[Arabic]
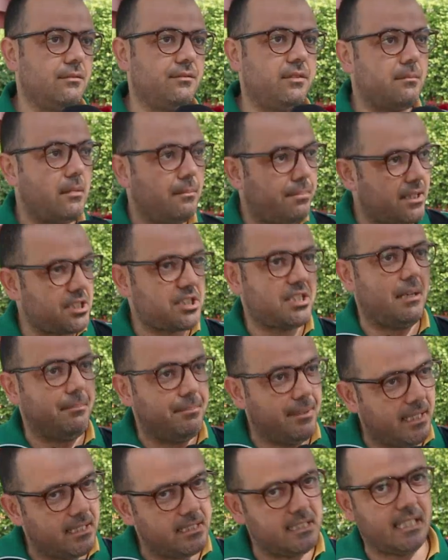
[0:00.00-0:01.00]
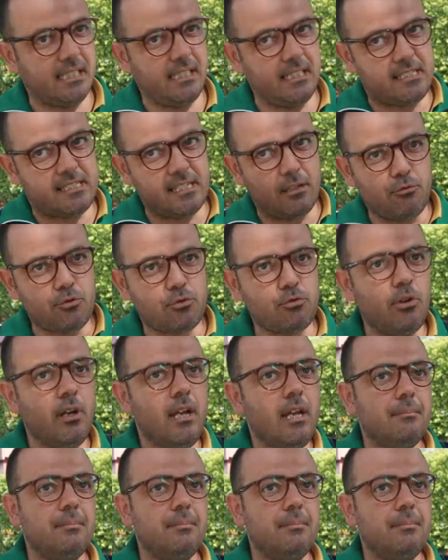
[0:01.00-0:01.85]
فما برشا عباد يعني تزوجوا